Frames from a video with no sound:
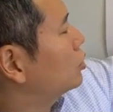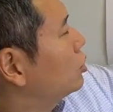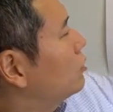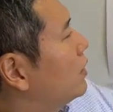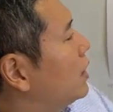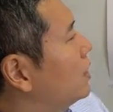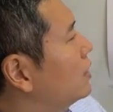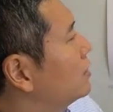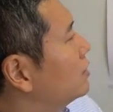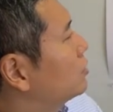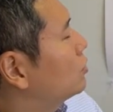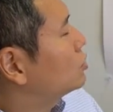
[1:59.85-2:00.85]
いうの
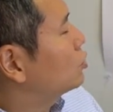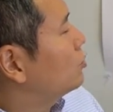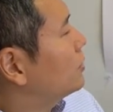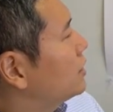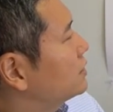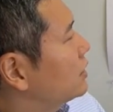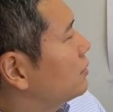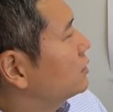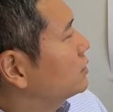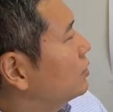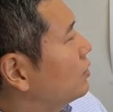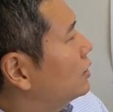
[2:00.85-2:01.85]
は閉じ込められちゃいま
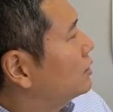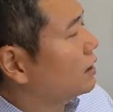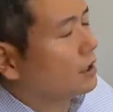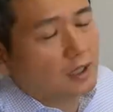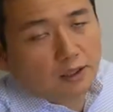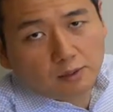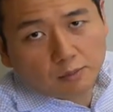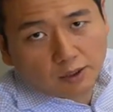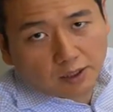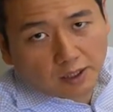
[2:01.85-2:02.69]
すけど働かなくてもいい